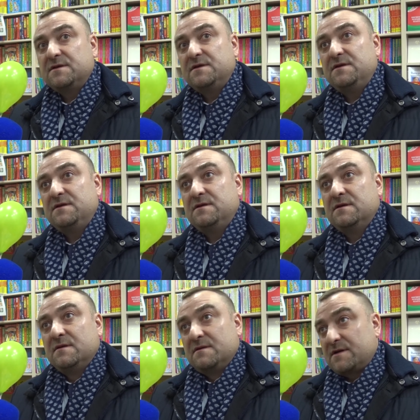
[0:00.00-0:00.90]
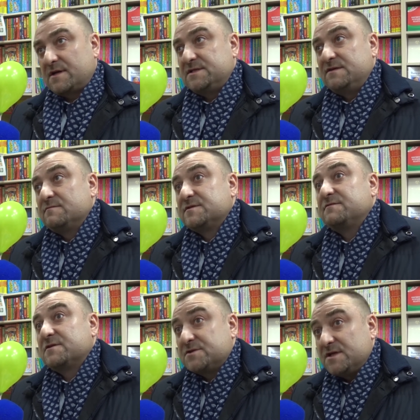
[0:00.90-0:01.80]
И красивым
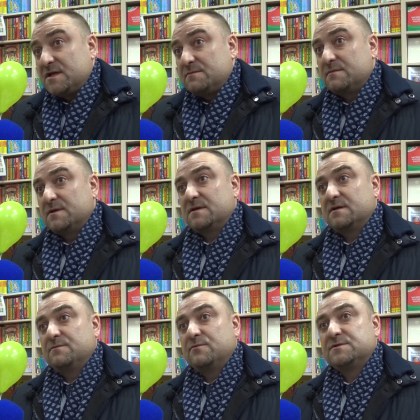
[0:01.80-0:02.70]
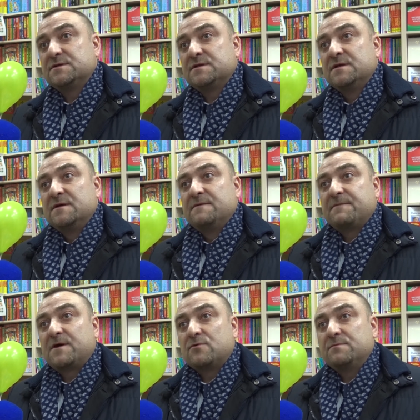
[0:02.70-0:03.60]
завершением э, будет,
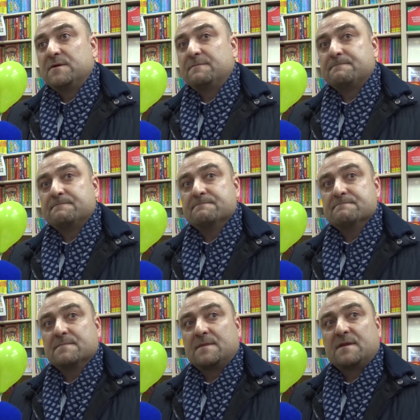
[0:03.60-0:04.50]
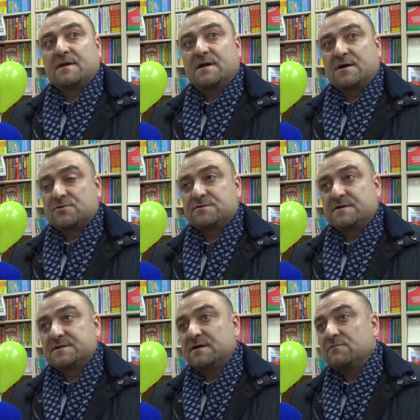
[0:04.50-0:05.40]
кроме
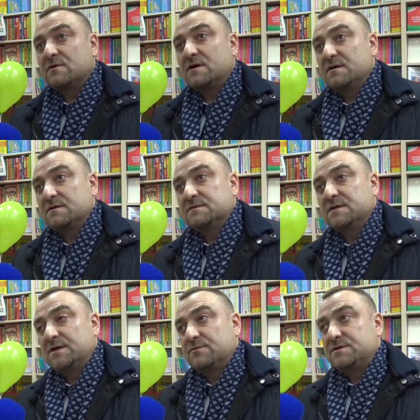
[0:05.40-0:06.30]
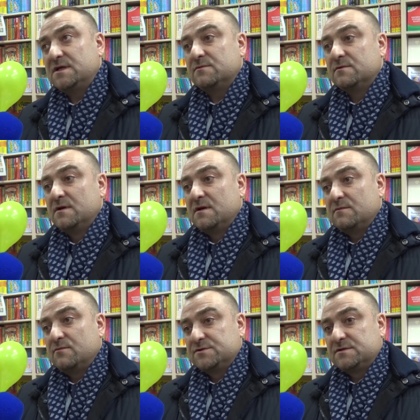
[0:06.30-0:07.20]
хорошего разговора э, на эту тему
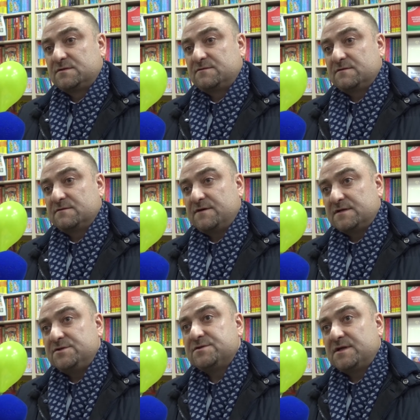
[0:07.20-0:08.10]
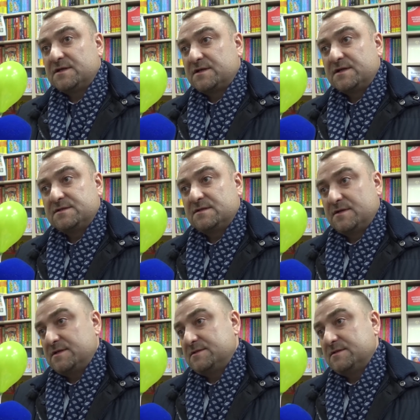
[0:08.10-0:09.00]
будет э, фактически открытие
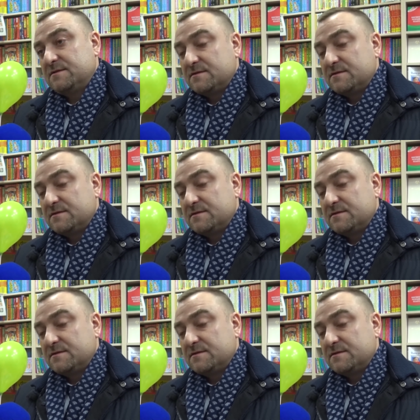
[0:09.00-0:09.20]
магазина.